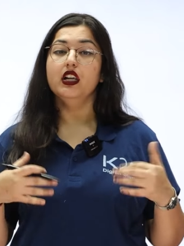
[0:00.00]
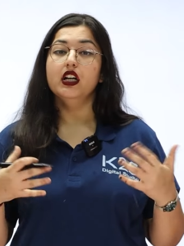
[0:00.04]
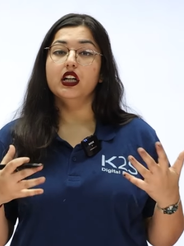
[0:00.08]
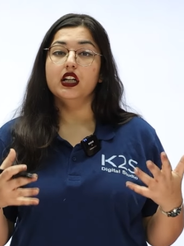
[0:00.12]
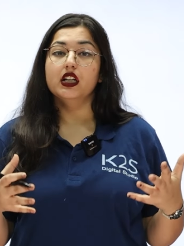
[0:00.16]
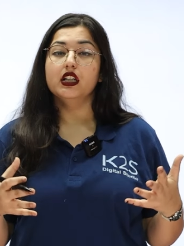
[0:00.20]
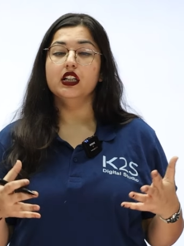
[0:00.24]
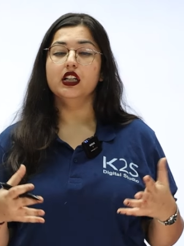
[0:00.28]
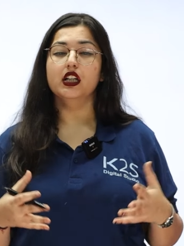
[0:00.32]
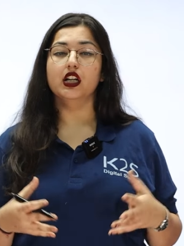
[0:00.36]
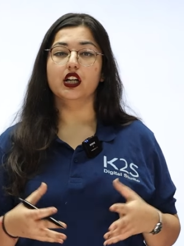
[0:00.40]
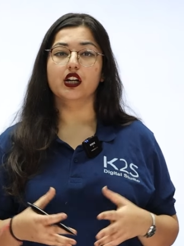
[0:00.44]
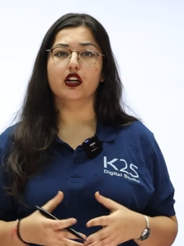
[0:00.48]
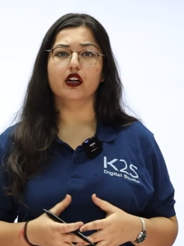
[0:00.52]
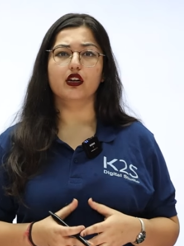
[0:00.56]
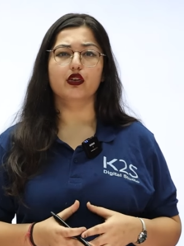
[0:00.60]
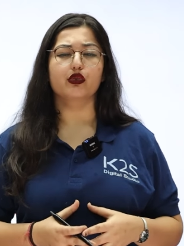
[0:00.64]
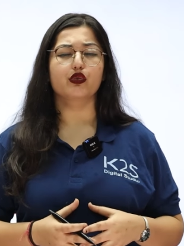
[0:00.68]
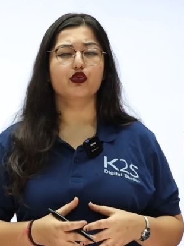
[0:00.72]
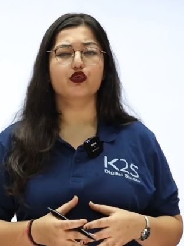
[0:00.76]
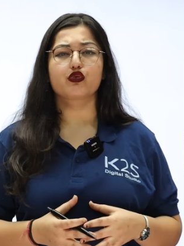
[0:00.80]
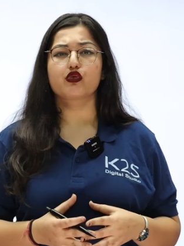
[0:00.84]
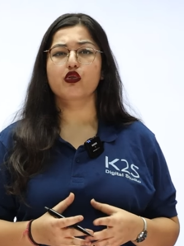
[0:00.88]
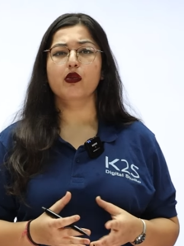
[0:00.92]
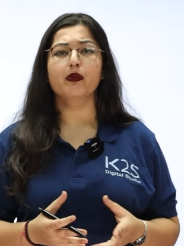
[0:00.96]
लर्न कर रहे
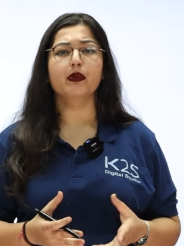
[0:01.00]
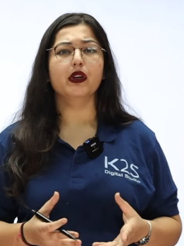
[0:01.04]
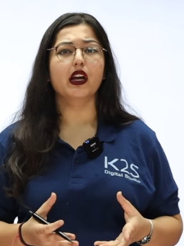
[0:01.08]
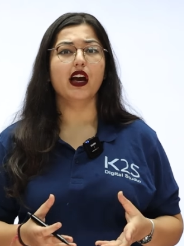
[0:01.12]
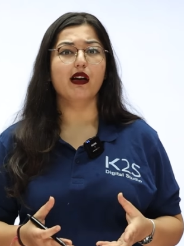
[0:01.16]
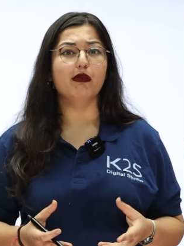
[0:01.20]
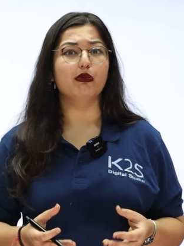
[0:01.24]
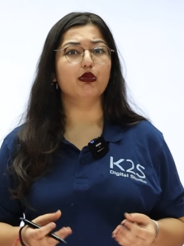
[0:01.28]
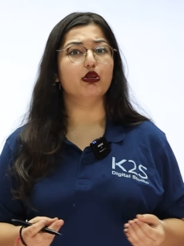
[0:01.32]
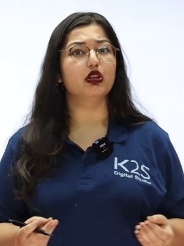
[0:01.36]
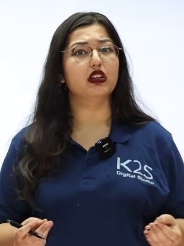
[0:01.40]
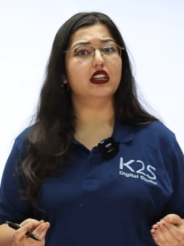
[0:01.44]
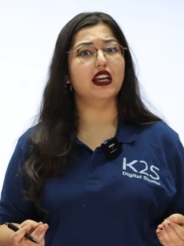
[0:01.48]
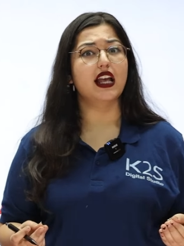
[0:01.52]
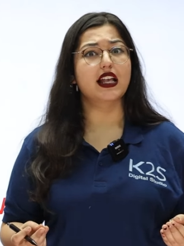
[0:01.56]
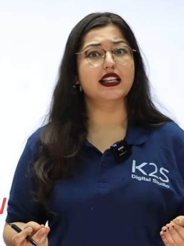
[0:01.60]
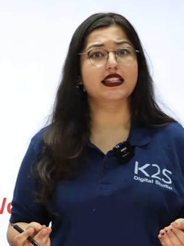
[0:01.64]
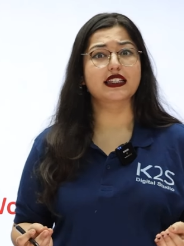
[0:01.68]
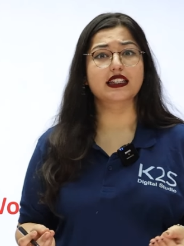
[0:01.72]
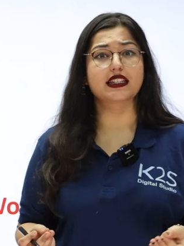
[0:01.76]
हो तो उसको हम क्या बोलते हैं